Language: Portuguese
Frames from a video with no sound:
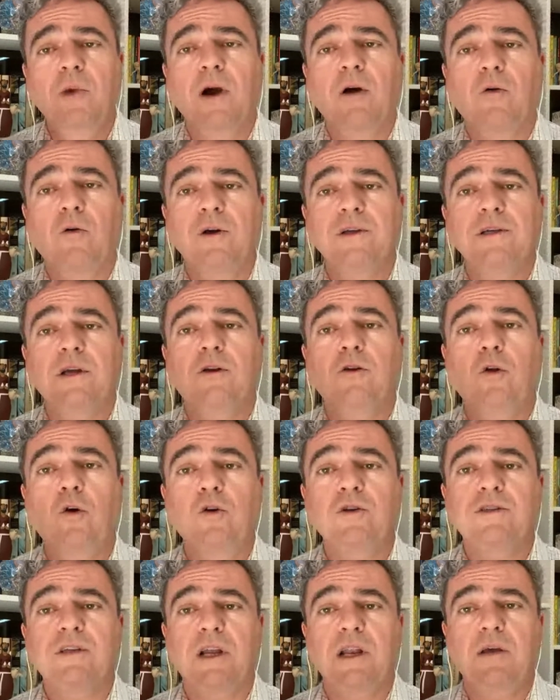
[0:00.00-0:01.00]
coisa
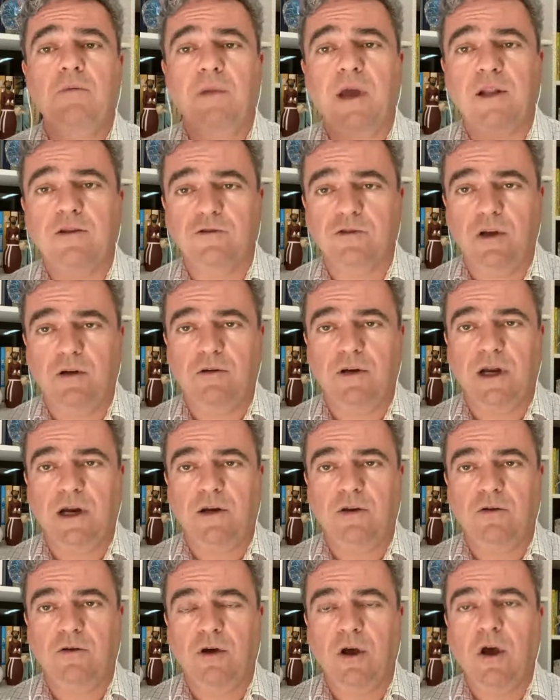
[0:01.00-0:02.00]
nos alimentos, Leonardo.
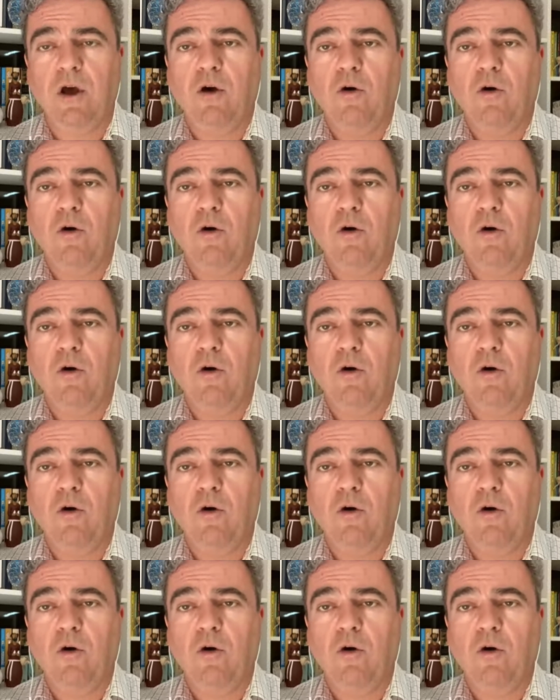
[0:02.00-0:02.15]
Né?